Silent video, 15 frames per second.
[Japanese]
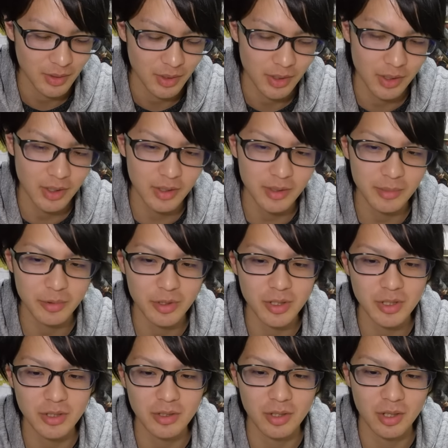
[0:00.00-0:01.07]
えー、でも
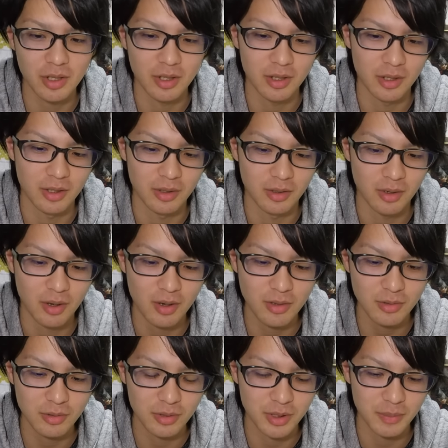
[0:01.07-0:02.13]
いいね。
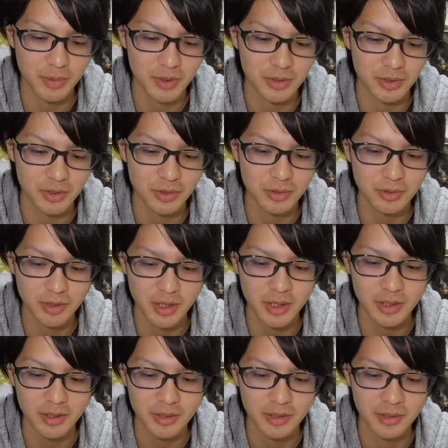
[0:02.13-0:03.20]
韓国やっぱ強くない？っ
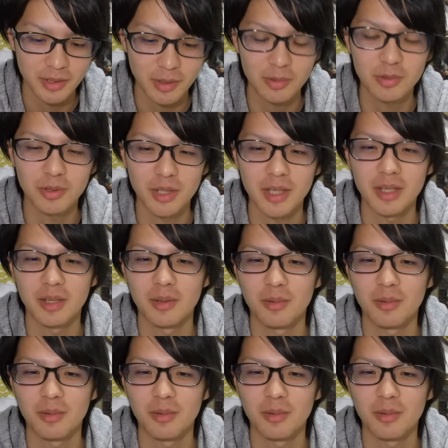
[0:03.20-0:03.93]
てことで、